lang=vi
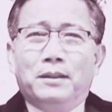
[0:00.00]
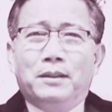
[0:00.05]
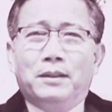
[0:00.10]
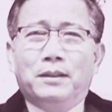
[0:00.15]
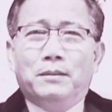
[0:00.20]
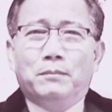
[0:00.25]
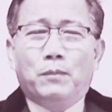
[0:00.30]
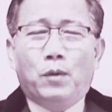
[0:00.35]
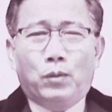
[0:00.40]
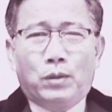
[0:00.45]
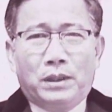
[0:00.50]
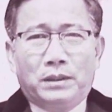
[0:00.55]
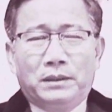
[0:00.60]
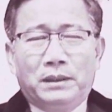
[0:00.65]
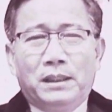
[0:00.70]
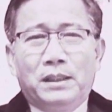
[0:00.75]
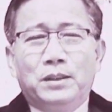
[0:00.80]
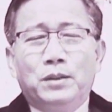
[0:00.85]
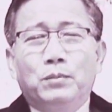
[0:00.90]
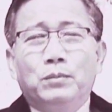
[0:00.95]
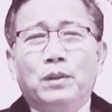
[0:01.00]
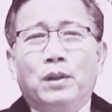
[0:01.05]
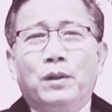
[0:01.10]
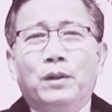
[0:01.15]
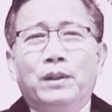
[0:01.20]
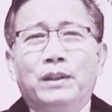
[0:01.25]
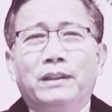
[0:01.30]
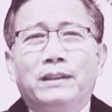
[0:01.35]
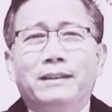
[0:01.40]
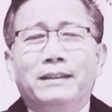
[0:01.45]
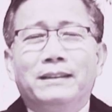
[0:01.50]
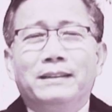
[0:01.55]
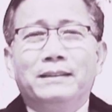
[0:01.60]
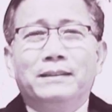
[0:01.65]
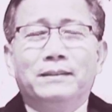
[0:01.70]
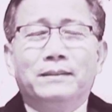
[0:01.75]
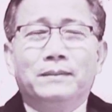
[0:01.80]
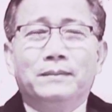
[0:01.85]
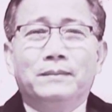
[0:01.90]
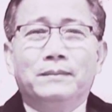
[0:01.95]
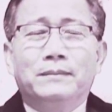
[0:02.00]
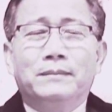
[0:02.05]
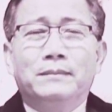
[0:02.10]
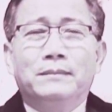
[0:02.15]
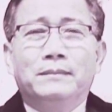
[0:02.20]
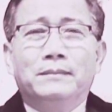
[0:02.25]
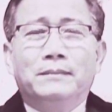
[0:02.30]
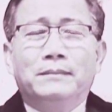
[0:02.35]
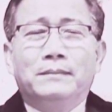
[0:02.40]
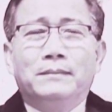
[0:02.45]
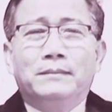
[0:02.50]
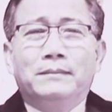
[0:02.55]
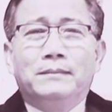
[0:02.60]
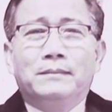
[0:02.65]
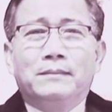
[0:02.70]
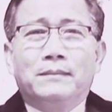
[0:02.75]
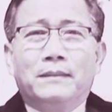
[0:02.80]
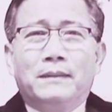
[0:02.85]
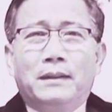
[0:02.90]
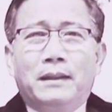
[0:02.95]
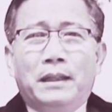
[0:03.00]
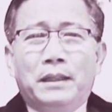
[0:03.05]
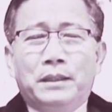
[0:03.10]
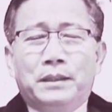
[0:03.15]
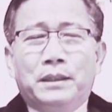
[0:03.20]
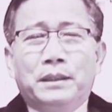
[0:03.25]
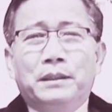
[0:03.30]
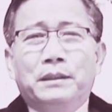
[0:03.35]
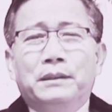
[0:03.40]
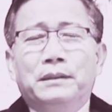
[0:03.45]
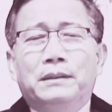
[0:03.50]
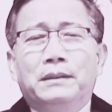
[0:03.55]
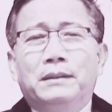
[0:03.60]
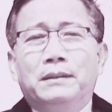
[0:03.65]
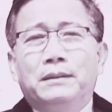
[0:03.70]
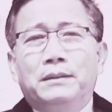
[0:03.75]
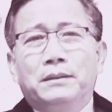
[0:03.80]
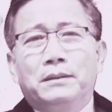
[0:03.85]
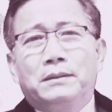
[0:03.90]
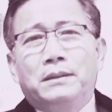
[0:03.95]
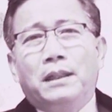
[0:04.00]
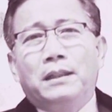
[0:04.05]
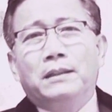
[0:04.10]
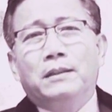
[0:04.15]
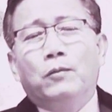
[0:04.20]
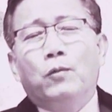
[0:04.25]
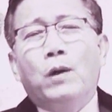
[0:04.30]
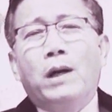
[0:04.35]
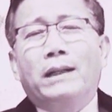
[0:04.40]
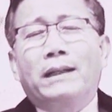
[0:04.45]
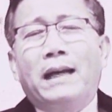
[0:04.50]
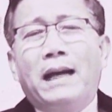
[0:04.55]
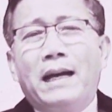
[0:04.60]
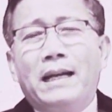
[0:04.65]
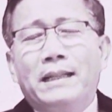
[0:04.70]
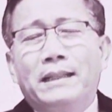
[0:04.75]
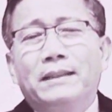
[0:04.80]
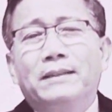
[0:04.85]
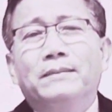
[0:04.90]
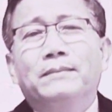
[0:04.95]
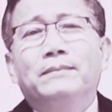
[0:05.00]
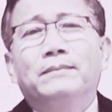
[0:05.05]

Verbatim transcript: ờ, Một lần nữa chúng tôi Y sư Trần Quang Đại